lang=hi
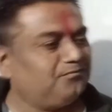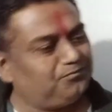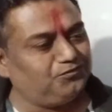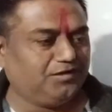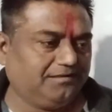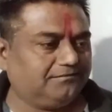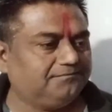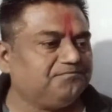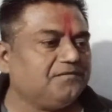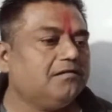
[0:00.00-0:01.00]
पूरा
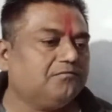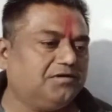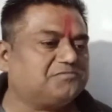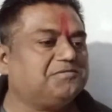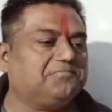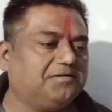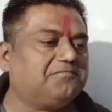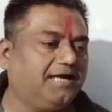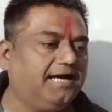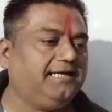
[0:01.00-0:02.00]
फर्स्ट पेपर
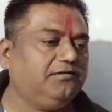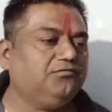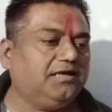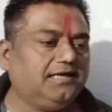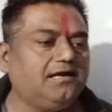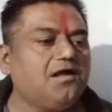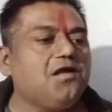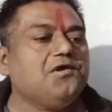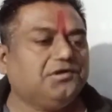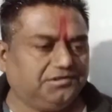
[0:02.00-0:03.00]
पढ़ाए हुए हैं
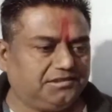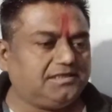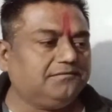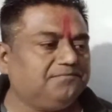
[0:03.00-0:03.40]
ना